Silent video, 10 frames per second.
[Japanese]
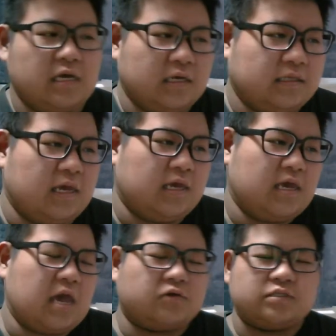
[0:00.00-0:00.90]
ね、
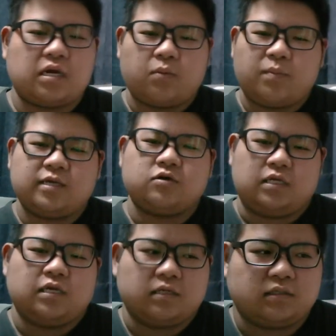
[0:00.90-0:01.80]
F0 もびっく
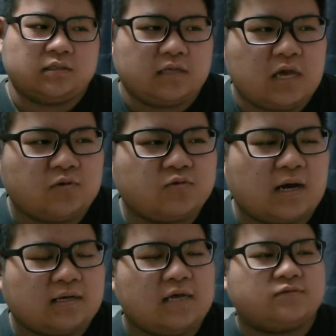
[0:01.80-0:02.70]
り。うん、
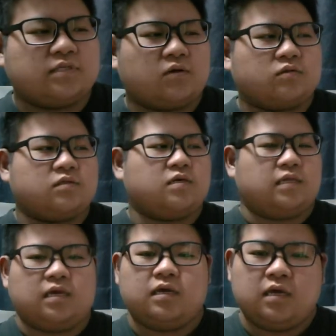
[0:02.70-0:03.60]
F1、F0 っていうか
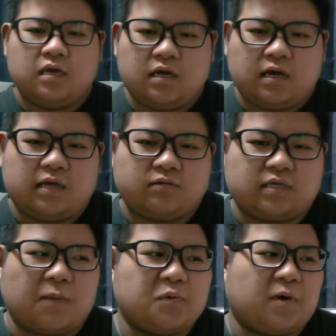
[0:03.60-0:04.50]
ね、あの、
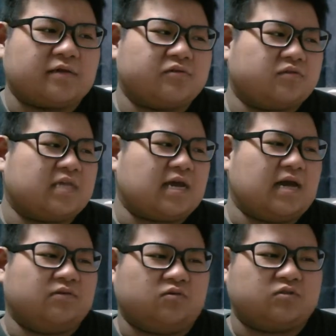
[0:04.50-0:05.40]
キャプファルの世
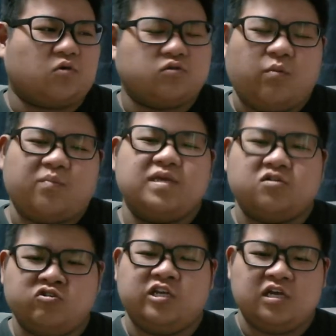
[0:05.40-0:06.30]
界の速度もびっ
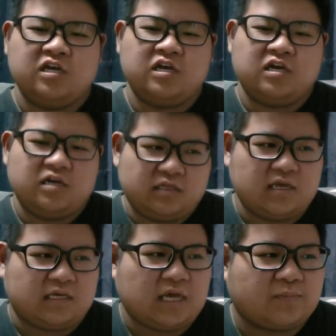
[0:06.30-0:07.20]
くり。
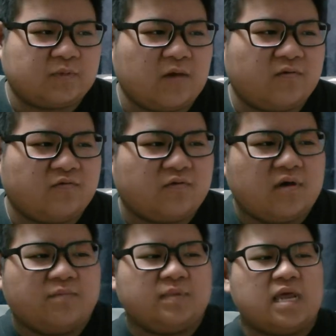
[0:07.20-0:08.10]
ね、キャプテン、
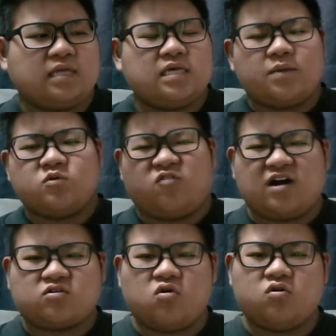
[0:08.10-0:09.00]

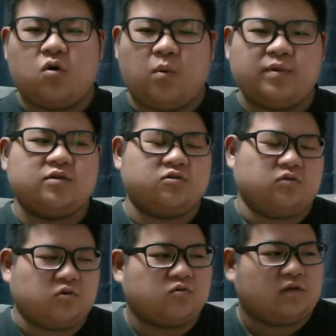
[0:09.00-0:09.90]
ミレニアム・ファルコン号もびっくりの
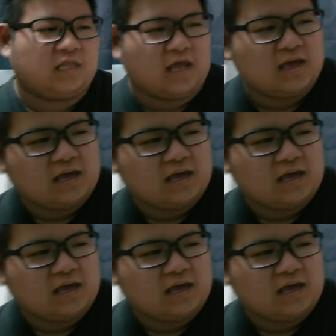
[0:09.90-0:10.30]
速度でね、